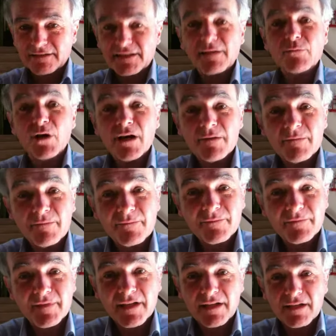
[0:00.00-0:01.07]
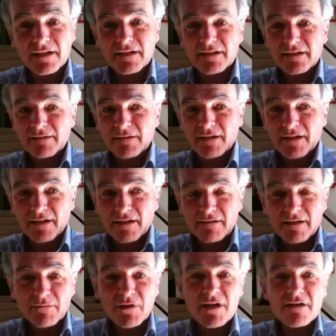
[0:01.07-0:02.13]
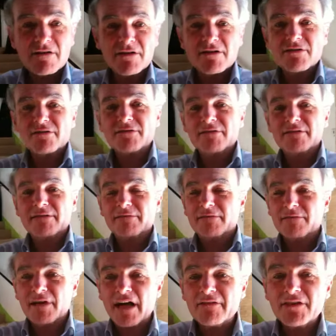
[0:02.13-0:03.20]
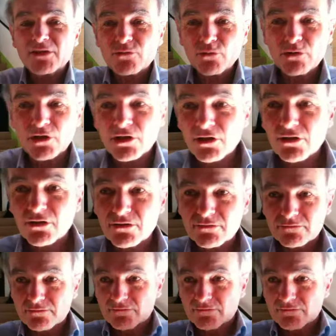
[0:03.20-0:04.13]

C'est à moi À moi, euh, avec tout le,